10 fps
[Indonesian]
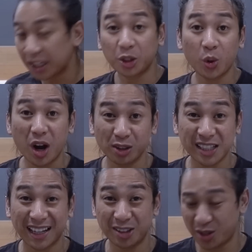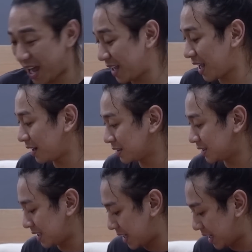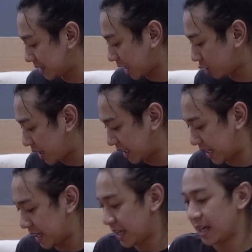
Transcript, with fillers: tunggu aku cari dulu ya yang si satu lagi nih